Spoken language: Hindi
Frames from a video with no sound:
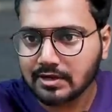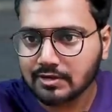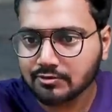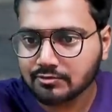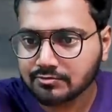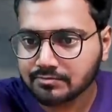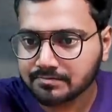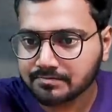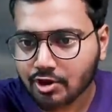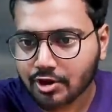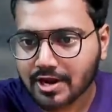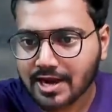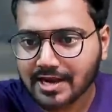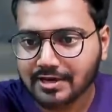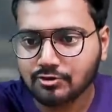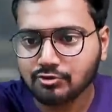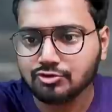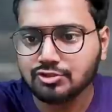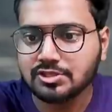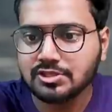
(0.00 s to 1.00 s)
वाला हूँ और
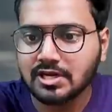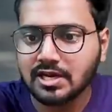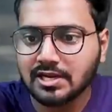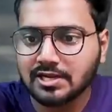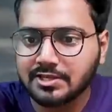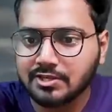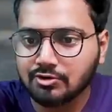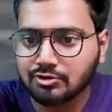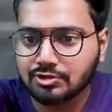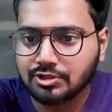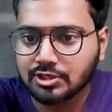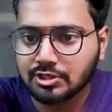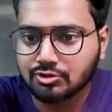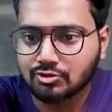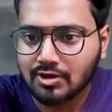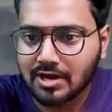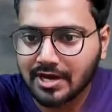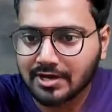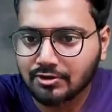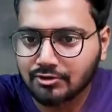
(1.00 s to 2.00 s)
हाइड्रोजन हल्की होती
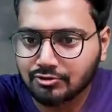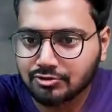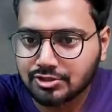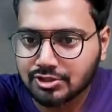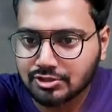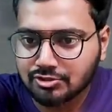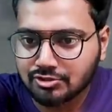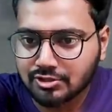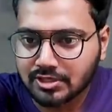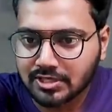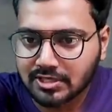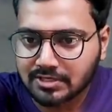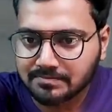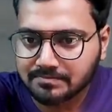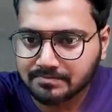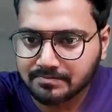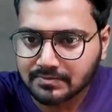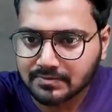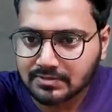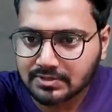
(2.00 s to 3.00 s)
है तो हाइड्रोजन जो है
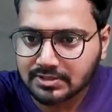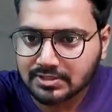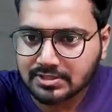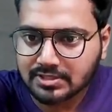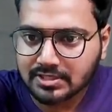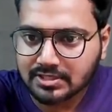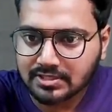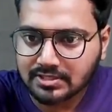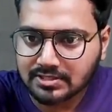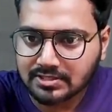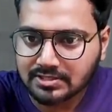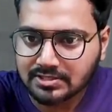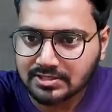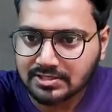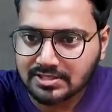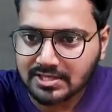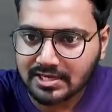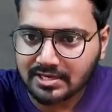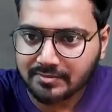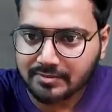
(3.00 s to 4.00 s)
ना इसके
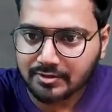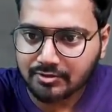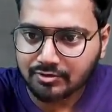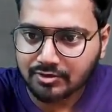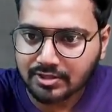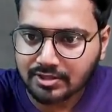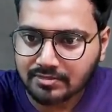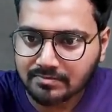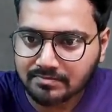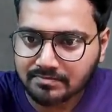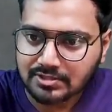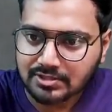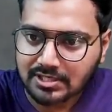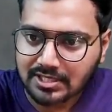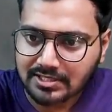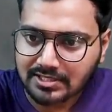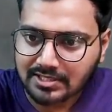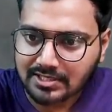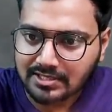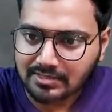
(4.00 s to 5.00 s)
इसी साइड पे होगी
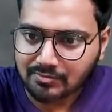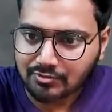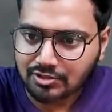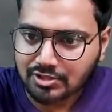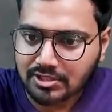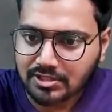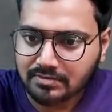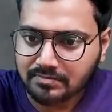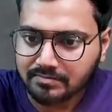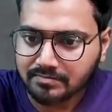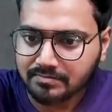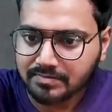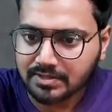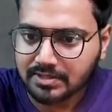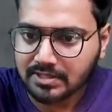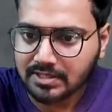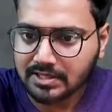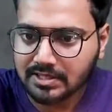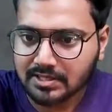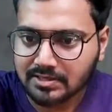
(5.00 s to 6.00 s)
जहाँ तक कि मुझे
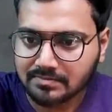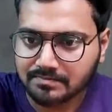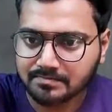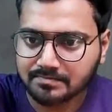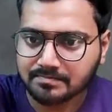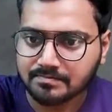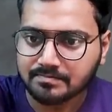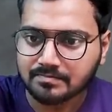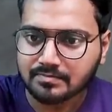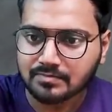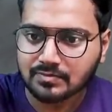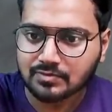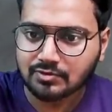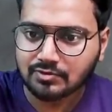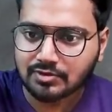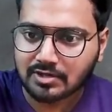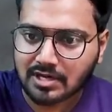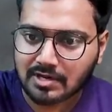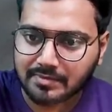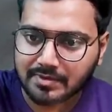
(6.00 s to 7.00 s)
पता है
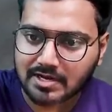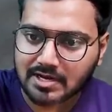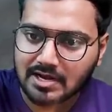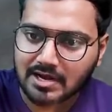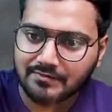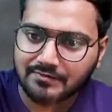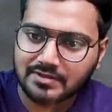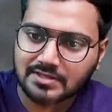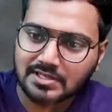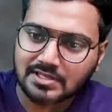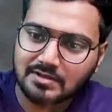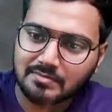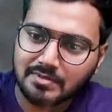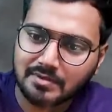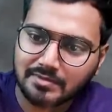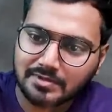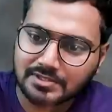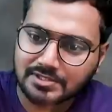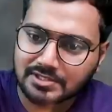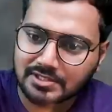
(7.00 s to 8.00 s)
तो यहाँ पर काफ़ी ज़्यादा
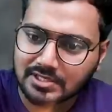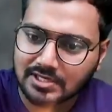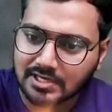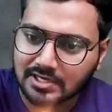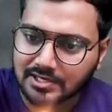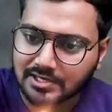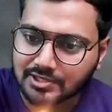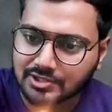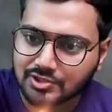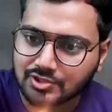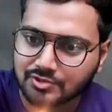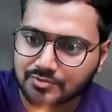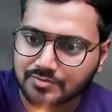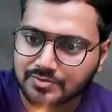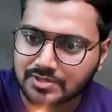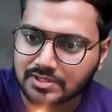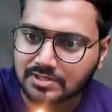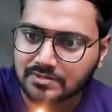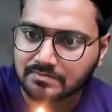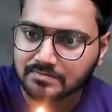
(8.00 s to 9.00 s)
बबल्स निकल रहे हैं इस
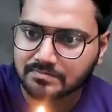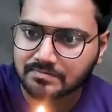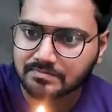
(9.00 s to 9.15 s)
ट्यूब से